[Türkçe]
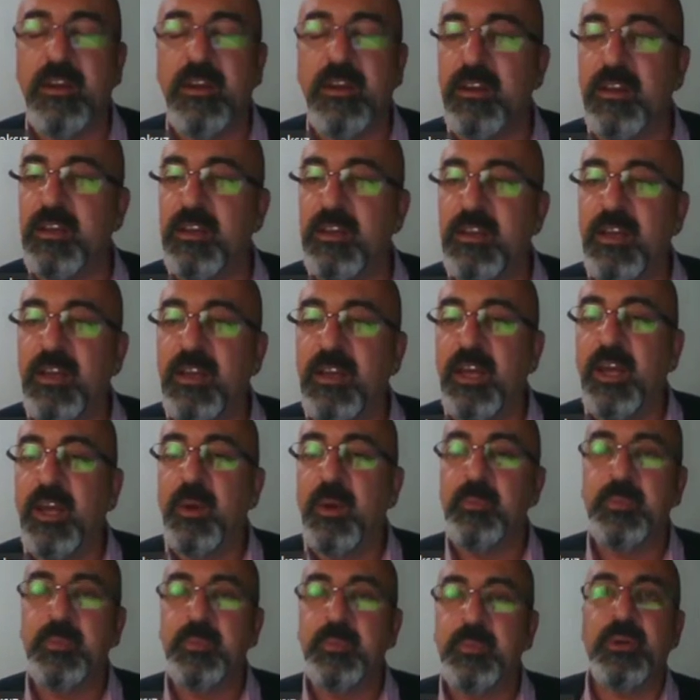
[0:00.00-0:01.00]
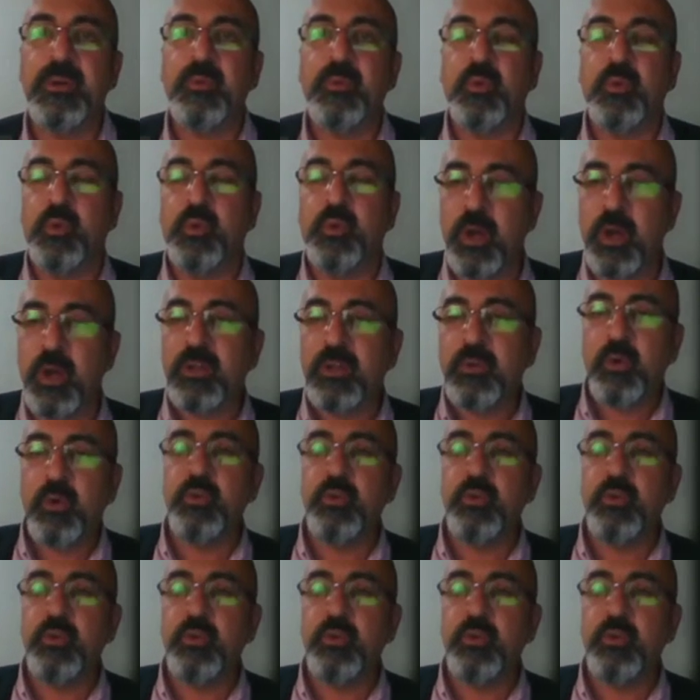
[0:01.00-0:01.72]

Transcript: Ee, bir kural